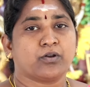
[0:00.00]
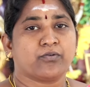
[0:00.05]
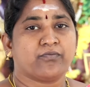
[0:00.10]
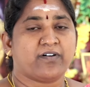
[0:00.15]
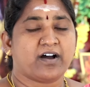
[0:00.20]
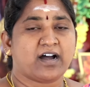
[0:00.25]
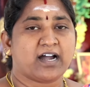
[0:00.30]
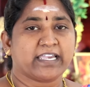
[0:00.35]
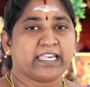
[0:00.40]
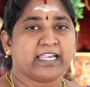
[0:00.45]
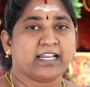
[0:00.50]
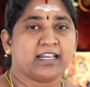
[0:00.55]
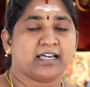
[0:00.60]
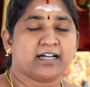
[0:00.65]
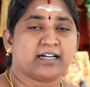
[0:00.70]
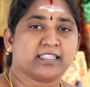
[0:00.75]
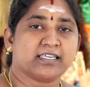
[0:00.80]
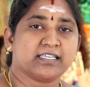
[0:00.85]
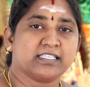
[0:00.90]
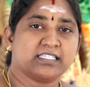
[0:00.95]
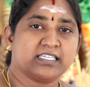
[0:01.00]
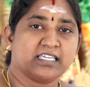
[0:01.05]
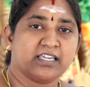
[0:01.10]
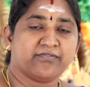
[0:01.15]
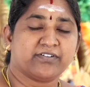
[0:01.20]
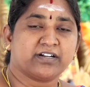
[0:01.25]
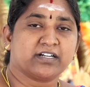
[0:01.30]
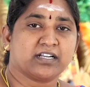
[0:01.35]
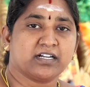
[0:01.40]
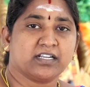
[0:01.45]
ஒரு வாயில்லாத
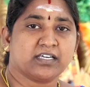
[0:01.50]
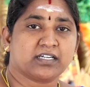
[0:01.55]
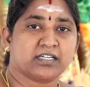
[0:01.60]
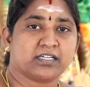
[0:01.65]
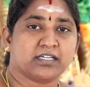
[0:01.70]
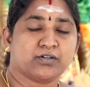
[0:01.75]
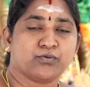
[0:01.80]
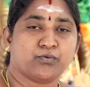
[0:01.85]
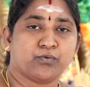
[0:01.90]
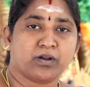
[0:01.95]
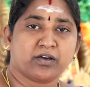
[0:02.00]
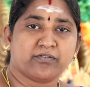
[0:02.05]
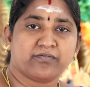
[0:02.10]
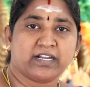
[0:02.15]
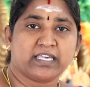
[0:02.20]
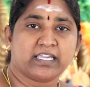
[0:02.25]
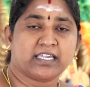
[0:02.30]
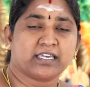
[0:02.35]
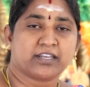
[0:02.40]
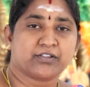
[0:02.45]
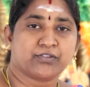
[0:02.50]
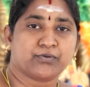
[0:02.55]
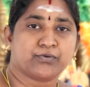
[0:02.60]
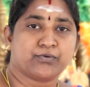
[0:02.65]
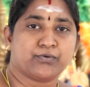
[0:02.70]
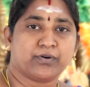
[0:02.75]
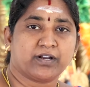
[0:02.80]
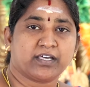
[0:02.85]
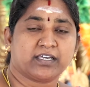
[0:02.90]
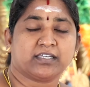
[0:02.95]
ஜீவன்களுக்கு
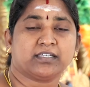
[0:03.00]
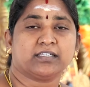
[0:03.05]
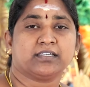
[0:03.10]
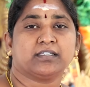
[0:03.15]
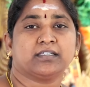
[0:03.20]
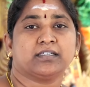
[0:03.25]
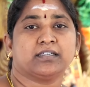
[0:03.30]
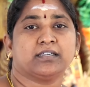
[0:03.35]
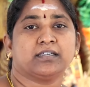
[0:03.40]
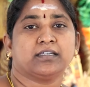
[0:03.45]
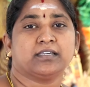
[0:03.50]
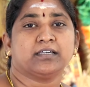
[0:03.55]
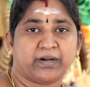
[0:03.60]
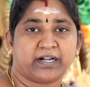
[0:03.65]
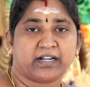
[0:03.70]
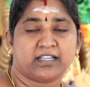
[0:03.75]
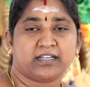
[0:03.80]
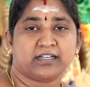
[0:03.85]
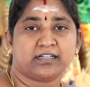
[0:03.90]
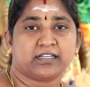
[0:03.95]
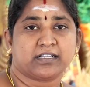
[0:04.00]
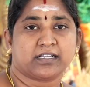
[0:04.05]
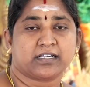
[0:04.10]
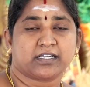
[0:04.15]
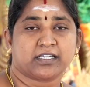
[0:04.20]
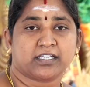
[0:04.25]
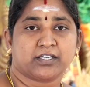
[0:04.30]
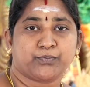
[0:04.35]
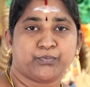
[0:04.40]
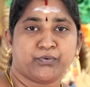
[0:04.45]
உணவளிக்கிறது கூட பலன்
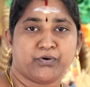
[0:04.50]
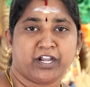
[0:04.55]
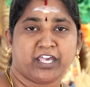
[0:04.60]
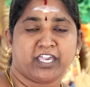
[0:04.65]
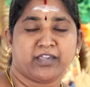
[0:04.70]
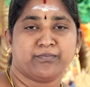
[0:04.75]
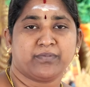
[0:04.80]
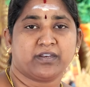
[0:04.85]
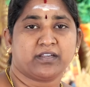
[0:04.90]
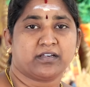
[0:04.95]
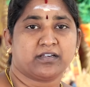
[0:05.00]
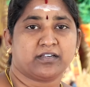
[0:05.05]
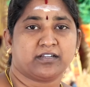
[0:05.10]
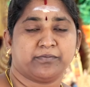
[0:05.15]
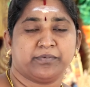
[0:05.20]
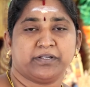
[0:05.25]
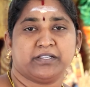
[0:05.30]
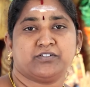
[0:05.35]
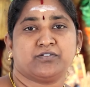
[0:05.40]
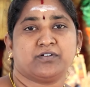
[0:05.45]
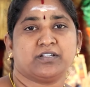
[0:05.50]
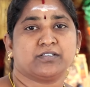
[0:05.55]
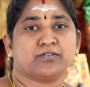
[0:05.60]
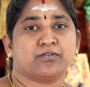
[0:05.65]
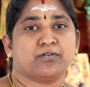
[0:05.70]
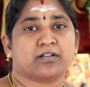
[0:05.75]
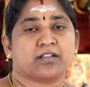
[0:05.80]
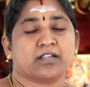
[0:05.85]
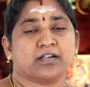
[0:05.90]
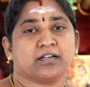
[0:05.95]
இருக்குது புண்ணியம் இருக்குது அப்படின்னு
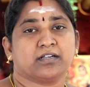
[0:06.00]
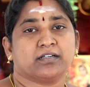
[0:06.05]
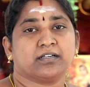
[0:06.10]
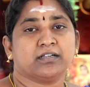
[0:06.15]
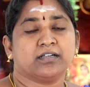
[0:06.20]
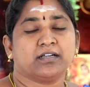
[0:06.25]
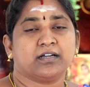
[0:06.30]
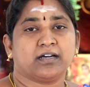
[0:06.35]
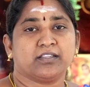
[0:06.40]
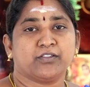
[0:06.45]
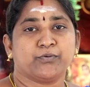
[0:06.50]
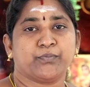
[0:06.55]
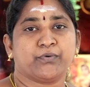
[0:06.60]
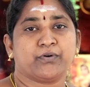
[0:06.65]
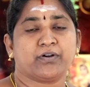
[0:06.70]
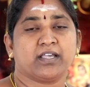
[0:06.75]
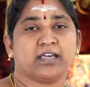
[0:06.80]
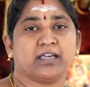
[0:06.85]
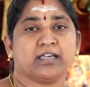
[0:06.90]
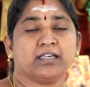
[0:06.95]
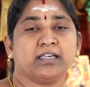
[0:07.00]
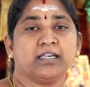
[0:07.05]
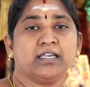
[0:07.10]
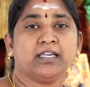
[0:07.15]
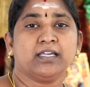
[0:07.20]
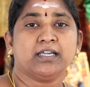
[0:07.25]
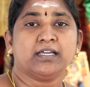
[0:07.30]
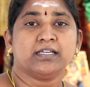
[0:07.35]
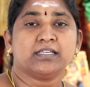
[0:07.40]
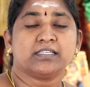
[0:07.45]
சொல்லி சொல்கிறாங்க அதுபோல்
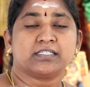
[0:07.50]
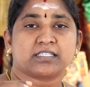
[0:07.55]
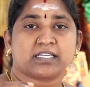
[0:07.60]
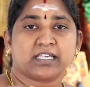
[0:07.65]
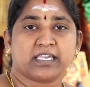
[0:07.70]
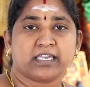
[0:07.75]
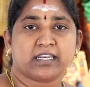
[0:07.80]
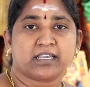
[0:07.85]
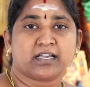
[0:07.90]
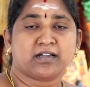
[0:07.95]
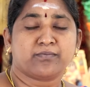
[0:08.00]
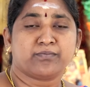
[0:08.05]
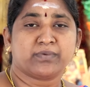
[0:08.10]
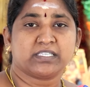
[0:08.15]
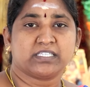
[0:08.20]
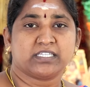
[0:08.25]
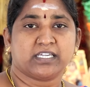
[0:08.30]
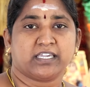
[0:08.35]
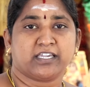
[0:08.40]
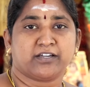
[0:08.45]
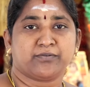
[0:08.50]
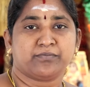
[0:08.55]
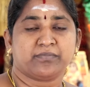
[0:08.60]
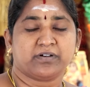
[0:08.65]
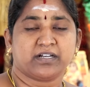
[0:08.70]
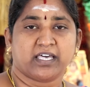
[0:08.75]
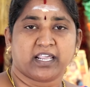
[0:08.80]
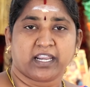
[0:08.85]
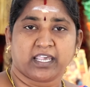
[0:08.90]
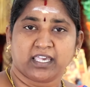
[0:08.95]
ஸ்ரீராம
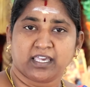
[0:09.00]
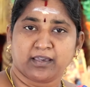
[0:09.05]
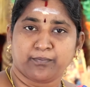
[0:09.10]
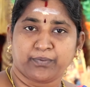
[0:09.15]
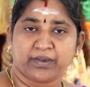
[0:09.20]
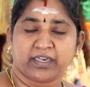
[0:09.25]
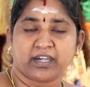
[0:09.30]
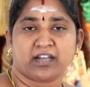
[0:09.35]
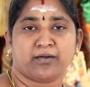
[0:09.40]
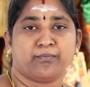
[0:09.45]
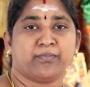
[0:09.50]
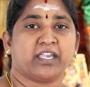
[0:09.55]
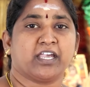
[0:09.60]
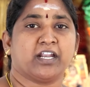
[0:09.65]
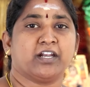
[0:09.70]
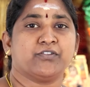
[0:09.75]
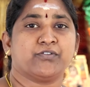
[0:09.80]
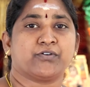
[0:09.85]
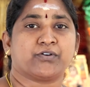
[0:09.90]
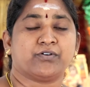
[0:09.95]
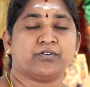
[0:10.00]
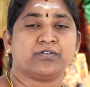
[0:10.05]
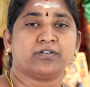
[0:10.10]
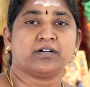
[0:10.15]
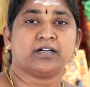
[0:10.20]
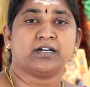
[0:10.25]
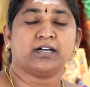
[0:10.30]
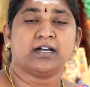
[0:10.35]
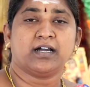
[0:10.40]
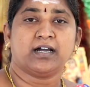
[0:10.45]
ஜெயம் நிறைய பேர் நம்ம
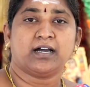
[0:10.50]
எழுதுகிறோம்